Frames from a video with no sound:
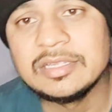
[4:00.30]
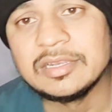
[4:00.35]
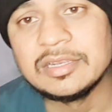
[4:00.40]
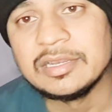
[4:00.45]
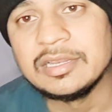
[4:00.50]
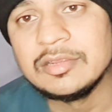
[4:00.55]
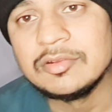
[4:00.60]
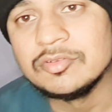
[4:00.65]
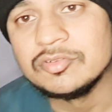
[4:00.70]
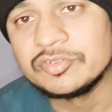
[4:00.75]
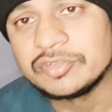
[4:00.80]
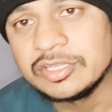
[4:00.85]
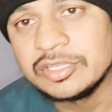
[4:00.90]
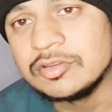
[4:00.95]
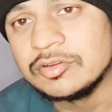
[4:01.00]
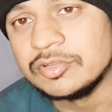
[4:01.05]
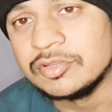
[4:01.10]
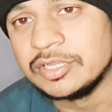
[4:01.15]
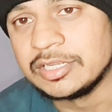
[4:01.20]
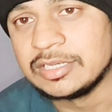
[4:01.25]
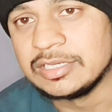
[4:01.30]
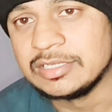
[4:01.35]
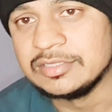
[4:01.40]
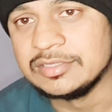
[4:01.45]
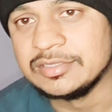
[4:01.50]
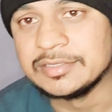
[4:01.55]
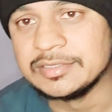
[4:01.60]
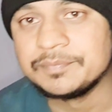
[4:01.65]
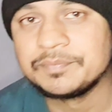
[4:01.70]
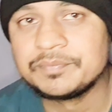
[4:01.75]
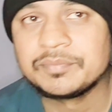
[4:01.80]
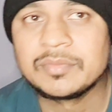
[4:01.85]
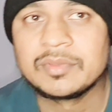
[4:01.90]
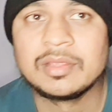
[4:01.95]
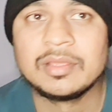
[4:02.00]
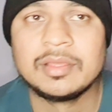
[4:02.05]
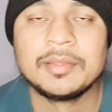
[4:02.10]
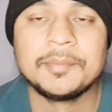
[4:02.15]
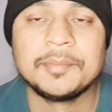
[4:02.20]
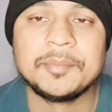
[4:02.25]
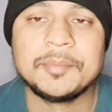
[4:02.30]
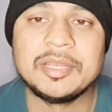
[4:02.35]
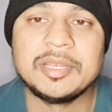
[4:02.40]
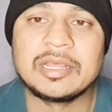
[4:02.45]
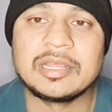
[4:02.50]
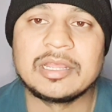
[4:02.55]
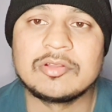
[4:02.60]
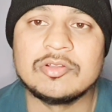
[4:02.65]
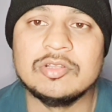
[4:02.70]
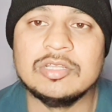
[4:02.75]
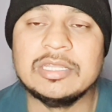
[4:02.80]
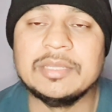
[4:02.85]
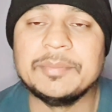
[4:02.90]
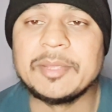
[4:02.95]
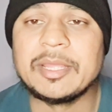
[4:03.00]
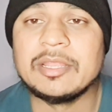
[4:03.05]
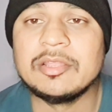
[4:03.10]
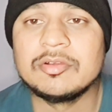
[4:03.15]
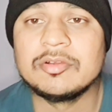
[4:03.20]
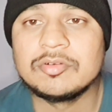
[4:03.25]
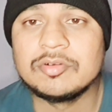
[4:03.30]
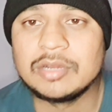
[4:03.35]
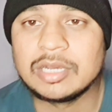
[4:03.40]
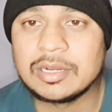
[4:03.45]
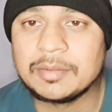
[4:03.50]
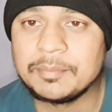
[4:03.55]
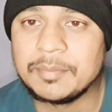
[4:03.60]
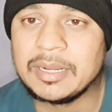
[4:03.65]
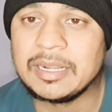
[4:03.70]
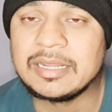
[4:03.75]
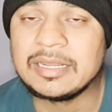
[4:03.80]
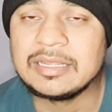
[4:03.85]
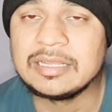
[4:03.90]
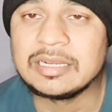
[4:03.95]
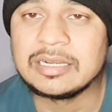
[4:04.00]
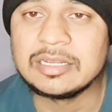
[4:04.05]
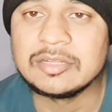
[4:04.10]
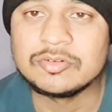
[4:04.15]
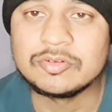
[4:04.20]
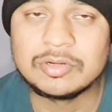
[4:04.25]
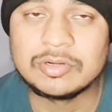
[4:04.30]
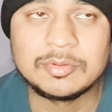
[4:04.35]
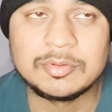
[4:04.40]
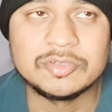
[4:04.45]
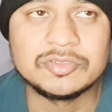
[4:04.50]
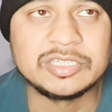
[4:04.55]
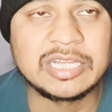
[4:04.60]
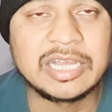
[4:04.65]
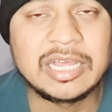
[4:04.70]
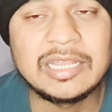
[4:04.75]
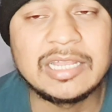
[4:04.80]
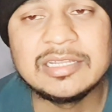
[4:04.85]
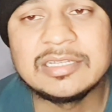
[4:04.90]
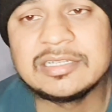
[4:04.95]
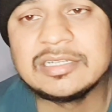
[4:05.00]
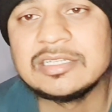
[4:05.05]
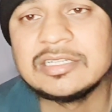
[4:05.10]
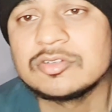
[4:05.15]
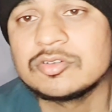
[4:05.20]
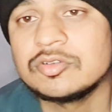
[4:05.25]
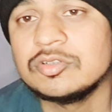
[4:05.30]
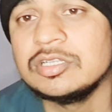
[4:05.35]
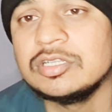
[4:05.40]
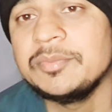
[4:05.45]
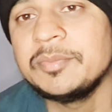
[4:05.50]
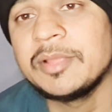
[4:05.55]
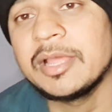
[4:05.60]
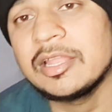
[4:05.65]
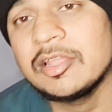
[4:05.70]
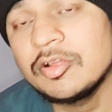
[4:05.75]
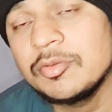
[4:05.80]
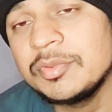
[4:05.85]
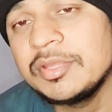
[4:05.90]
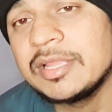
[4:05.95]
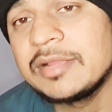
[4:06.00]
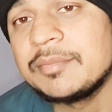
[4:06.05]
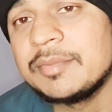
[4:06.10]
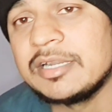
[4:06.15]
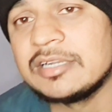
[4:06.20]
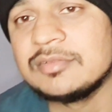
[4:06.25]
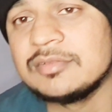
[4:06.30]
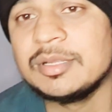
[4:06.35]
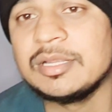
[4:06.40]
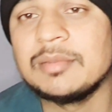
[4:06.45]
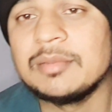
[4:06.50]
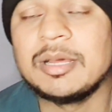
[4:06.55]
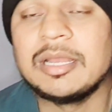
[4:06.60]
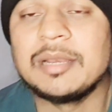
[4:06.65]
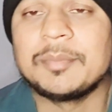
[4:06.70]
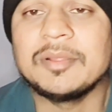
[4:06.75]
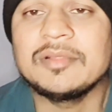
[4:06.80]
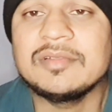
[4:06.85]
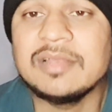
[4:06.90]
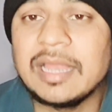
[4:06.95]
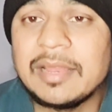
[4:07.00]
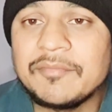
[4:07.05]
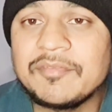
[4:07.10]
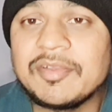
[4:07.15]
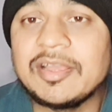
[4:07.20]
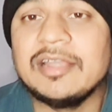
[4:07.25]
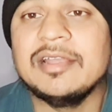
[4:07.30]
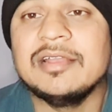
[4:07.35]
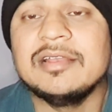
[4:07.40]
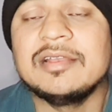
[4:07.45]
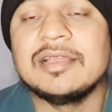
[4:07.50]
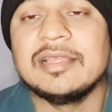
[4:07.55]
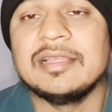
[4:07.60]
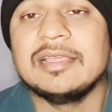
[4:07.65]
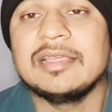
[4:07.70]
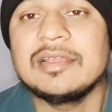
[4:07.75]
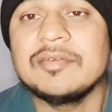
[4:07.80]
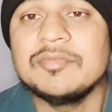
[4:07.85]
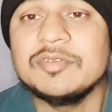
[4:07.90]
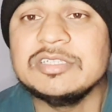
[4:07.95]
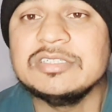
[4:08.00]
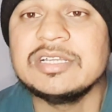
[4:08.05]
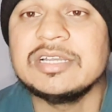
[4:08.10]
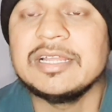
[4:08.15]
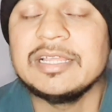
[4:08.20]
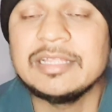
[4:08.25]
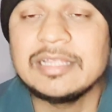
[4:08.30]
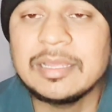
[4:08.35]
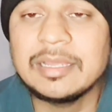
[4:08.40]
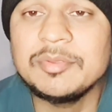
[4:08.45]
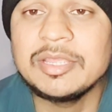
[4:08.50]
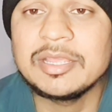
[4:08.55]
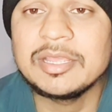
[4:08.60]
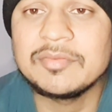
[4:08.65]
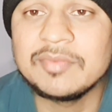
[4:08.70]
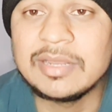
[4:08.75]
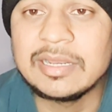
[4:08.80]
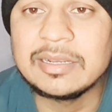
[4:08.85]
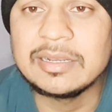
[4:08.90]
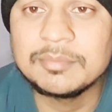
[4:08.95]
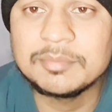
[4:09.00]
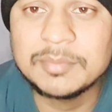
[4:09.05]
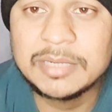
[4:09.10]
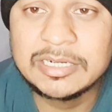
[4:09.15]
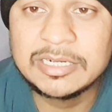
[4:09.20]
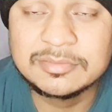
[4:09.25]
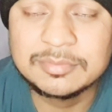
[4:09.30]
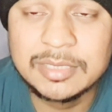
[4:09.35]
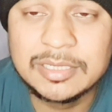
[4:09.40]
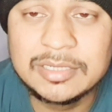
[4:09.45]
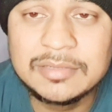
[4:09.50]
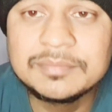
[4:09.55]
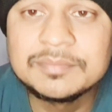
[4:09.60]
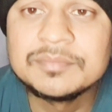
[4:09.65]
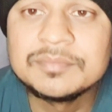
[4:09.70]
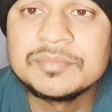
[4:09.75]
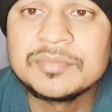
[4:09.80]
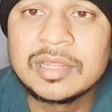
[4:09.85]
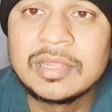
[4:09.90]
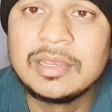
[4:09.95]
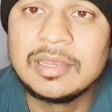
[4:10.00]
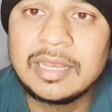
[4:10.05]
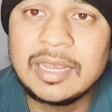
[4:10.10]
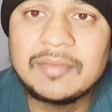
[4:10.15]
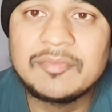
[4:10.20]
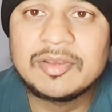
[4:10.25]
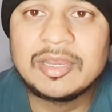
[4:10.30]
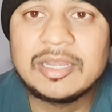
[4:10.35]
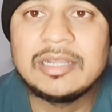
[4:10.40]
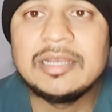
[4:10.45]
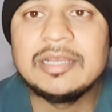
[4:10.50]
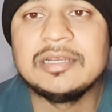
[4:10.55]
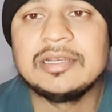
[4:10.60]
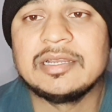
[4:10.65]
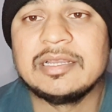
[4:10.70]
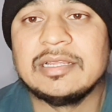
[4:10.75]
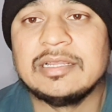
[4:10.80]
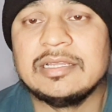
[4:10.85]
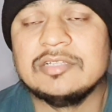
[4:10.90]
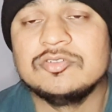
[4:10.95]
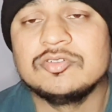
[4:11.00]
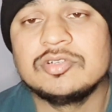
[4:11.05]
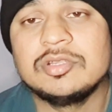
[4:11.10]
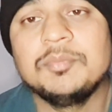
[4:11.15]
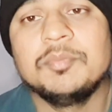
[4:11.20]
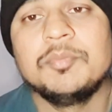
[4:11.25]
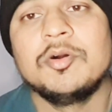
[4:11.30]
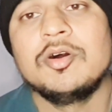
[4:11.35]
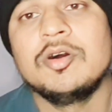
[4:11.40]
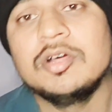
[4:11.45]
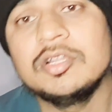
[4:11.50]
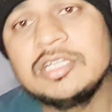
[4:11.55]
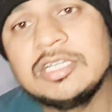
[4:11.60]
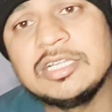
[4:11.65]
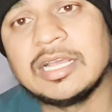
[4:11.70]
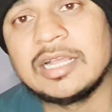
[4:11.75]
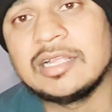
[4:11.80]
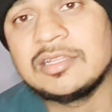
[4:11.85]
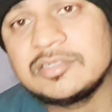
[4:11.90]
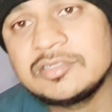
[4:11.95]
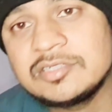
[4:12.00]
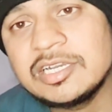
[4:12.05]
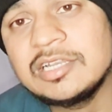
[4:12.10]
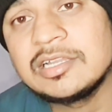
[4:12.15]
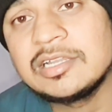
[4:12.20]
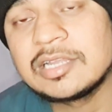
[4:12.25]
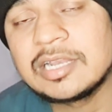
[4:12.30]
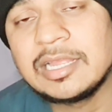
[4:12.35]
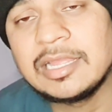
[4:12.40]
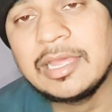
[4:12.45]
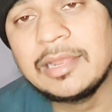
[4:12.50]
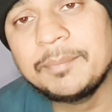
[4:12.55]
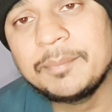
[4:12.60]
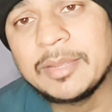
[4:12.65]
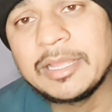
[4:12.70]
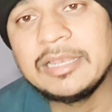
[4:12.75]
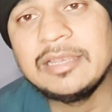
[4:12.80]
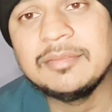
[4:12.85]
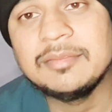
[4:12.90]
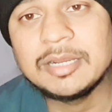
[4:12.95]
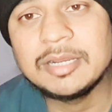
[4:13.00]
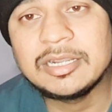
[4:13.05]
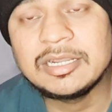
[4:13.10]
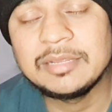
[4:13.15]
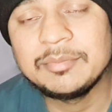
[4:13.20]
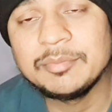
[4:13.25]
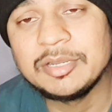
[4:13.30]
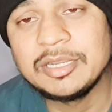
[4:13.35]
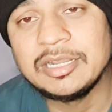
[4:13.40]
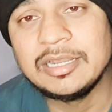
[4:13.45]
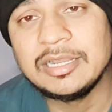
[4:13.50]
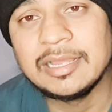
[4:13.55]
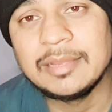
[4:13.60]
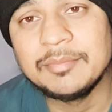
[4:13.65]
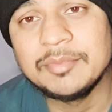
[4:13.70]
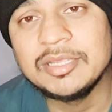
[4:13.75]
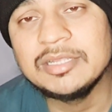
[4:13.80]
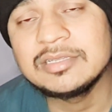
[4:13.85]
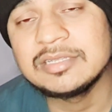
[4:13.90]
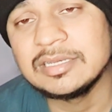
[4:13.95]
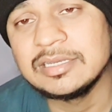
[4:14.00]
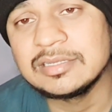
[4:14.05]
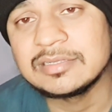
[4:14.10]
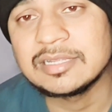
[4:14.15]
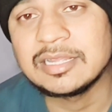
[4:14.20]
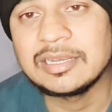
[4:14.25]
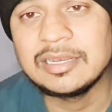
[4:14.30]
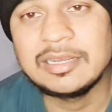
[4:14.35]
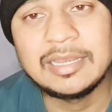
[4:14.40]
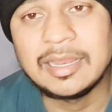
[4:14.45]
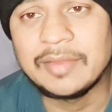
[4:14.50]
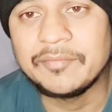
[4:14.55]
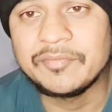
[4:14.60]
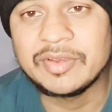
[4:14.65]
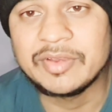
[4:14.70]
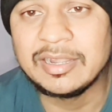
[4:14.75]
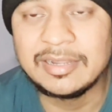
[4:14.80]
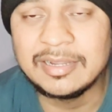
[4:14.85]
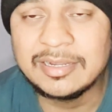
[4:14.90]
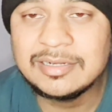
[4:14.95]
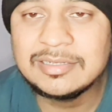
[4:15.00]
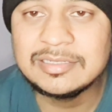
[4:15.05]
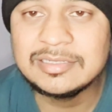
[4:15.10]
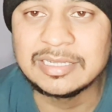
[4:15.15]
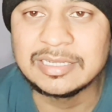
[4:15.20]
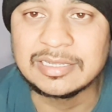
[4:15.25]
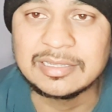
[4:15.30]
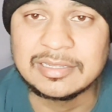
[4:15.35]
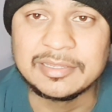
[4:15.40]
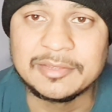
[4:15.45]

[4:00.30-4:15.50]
रिंकू सिंह को देख लीजिए फिर अगर कुलदीप यादव को अगर बैटिंग करना थोड़ा बहुत सिखा देते हैं तो कुलदीप यादव भी एक बैट्समैन हमारे पास लेफ्ट हैंडेड रहेंगे रविंद जडेजा भी एक बैट्समैन लेफ्ट हैंडेड रहेंगे जो कि बहुत ही अच्छा लग रहा है यार पहली बार टीम इंडिया में इतने सारे लेफ्ट हैंडेड देख के